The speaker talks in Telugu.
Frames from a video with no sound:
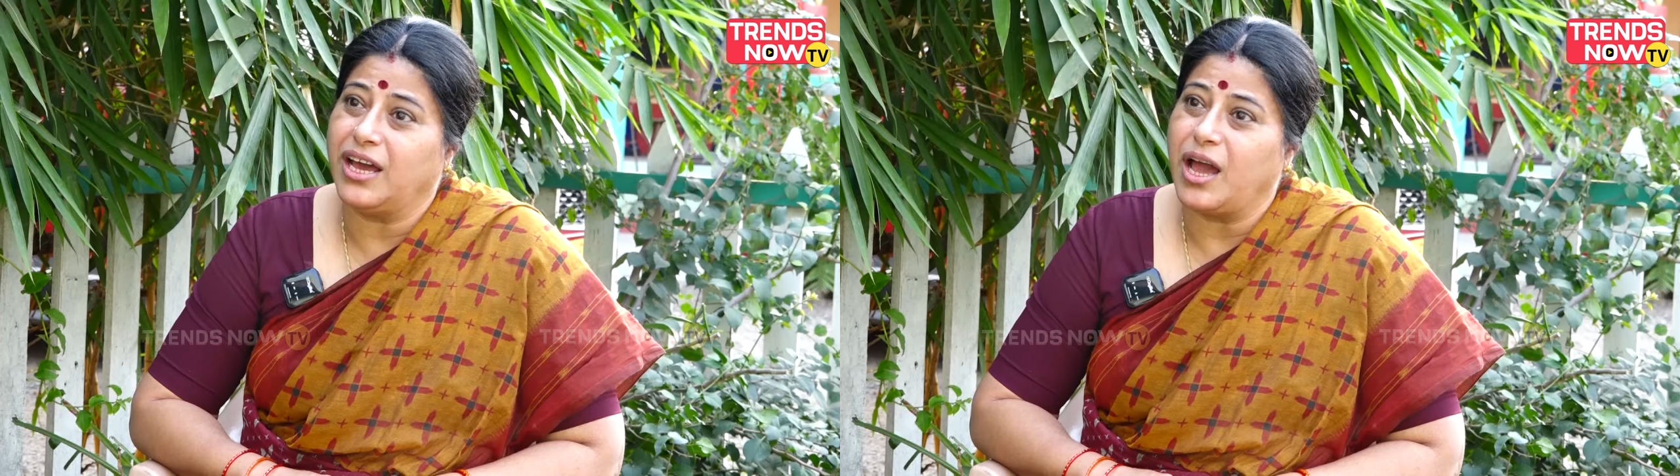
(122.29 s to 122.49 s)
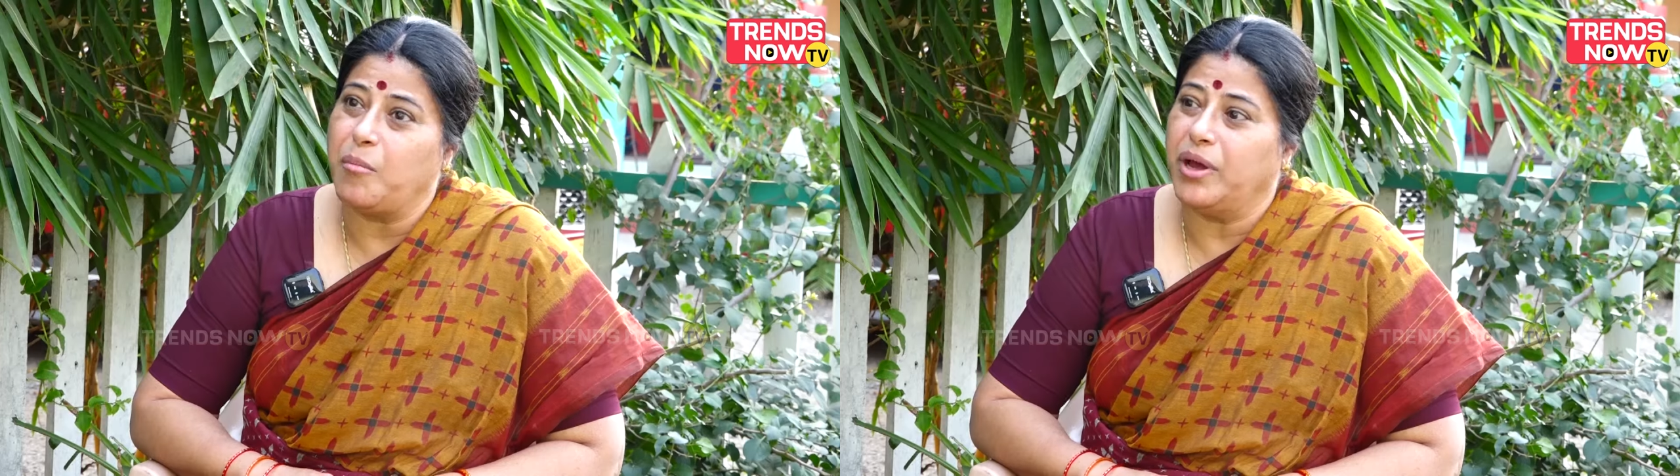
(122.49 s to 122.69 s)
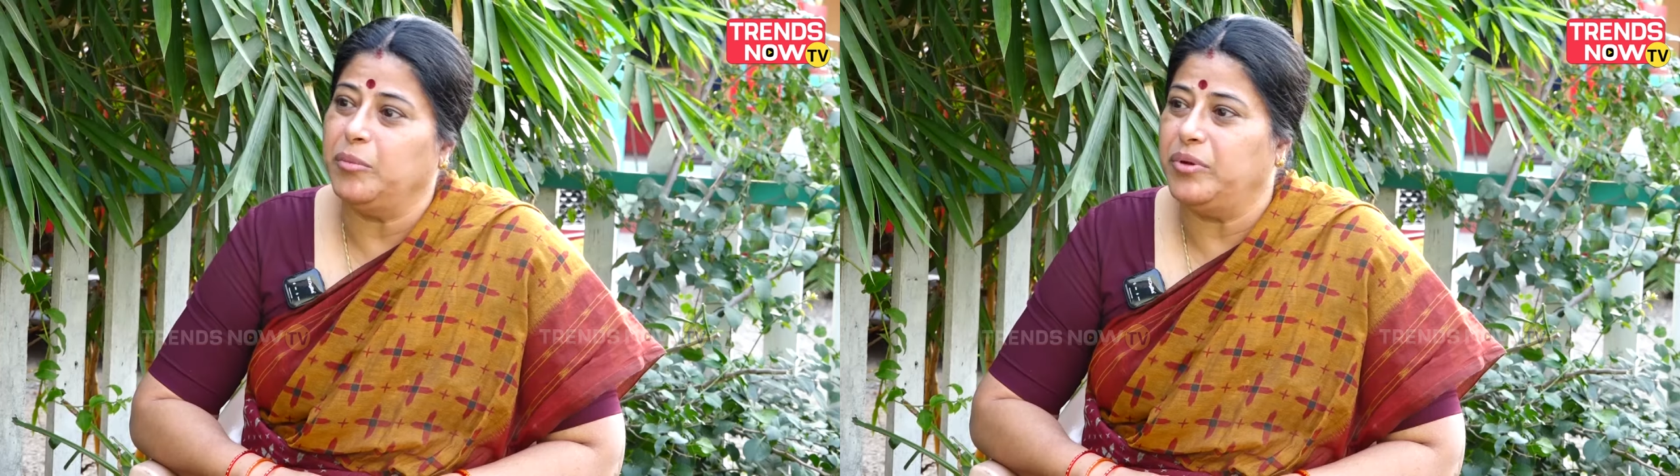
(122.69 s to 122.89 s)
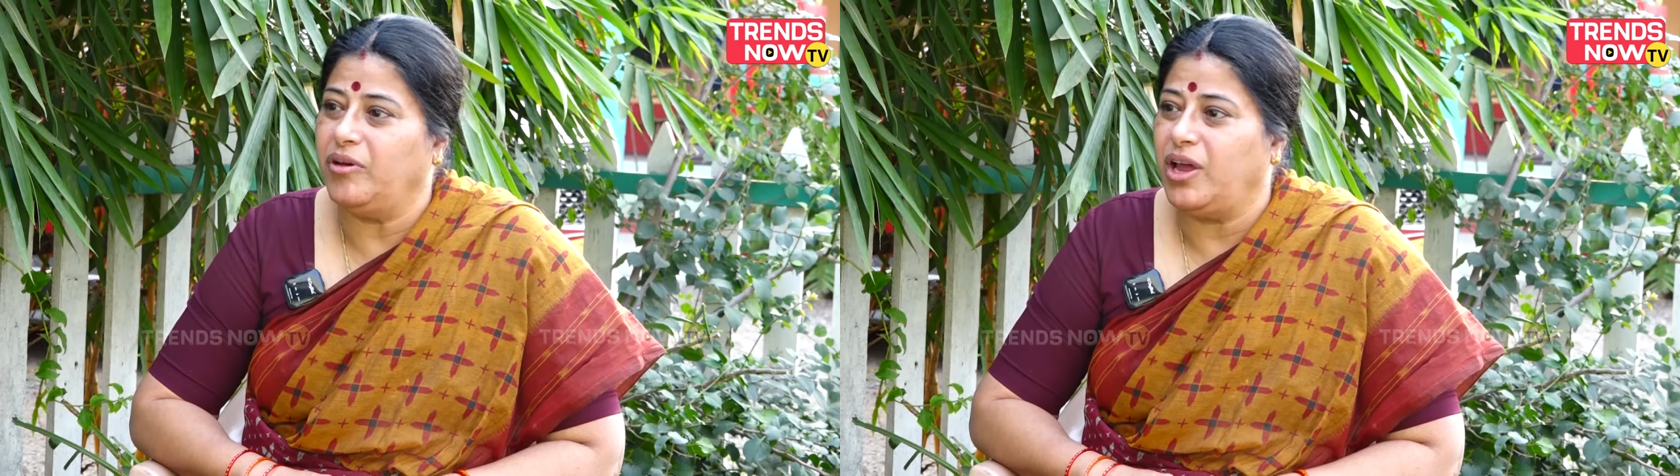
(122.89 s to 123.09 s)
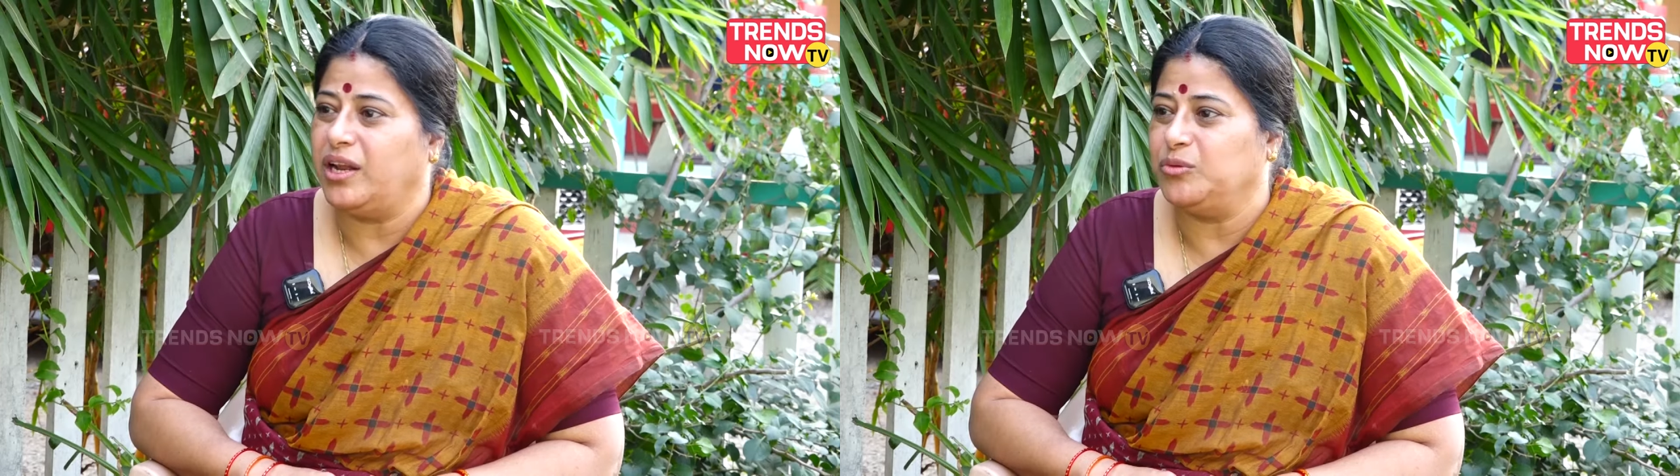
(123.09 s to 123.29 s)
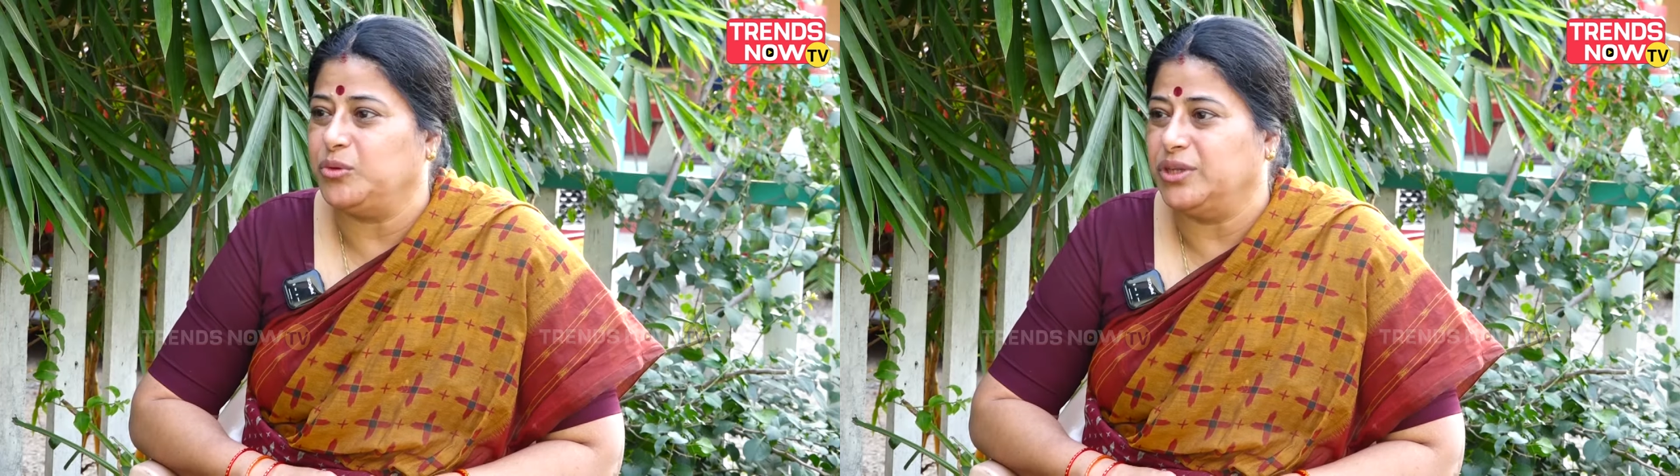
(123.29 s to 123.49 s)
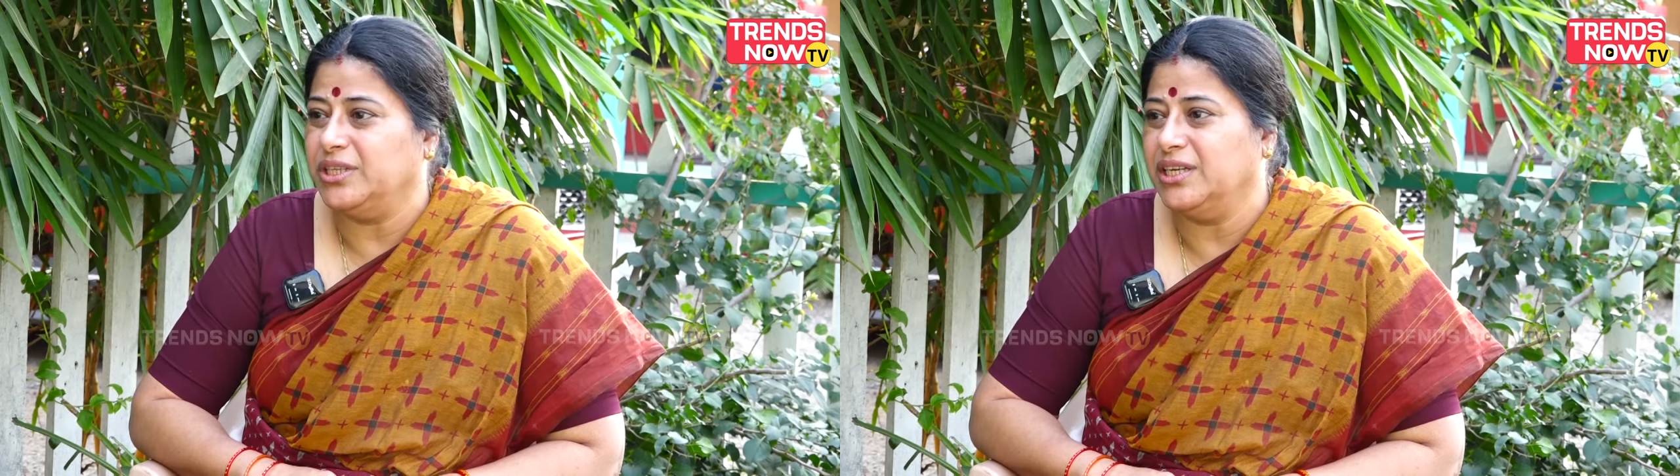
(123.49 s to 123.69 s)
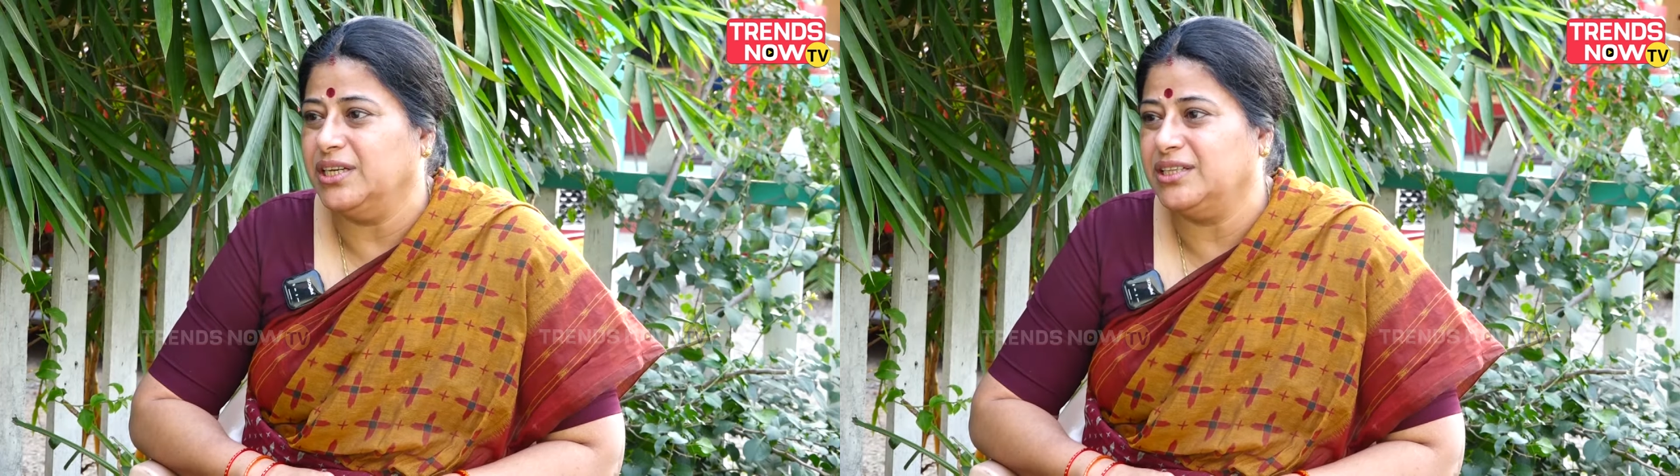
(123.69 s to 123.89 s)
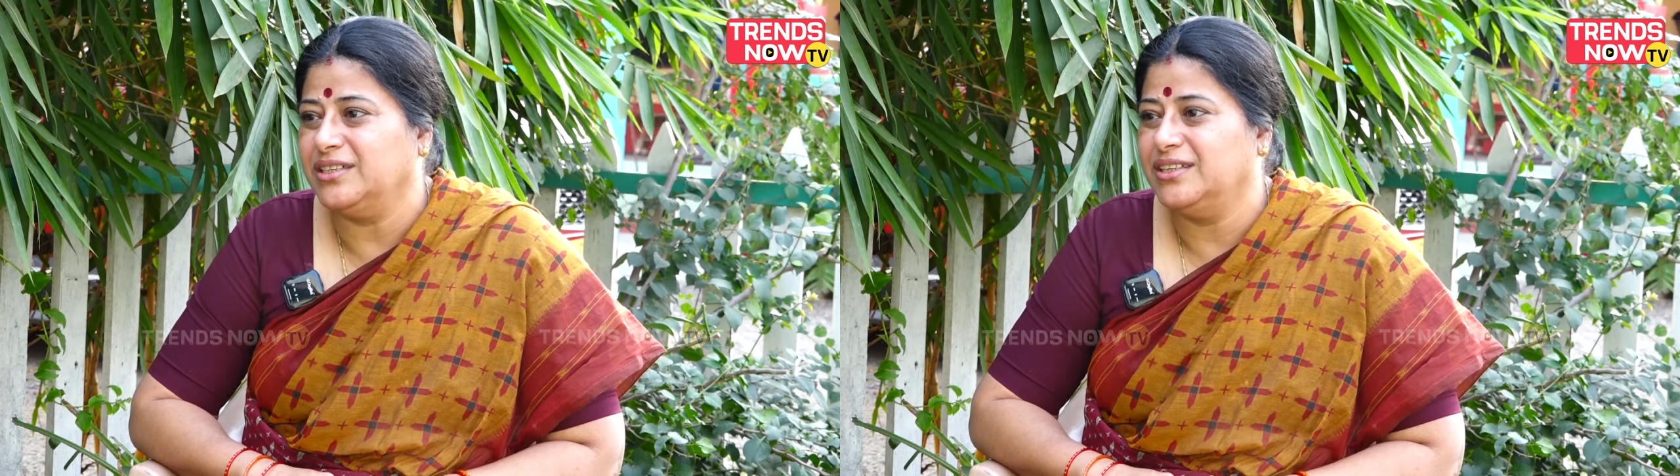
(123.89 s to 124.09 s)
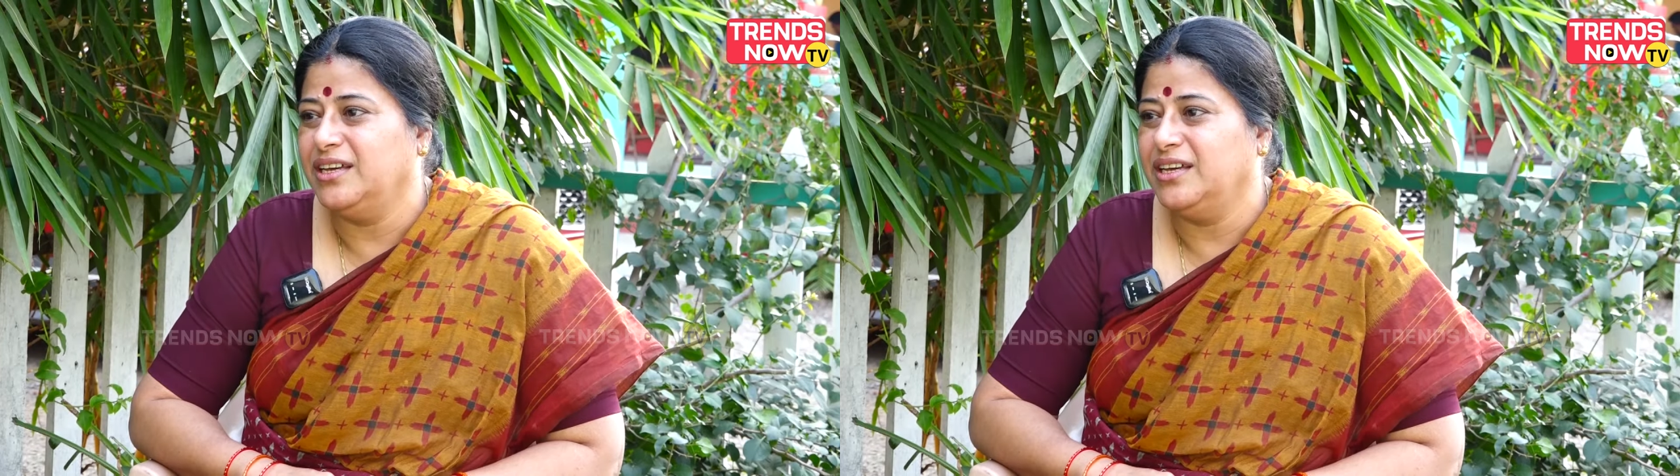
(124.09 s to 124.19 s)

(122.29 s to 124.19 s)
నాకు అమ్మాని పిలవాలని ఉంది అని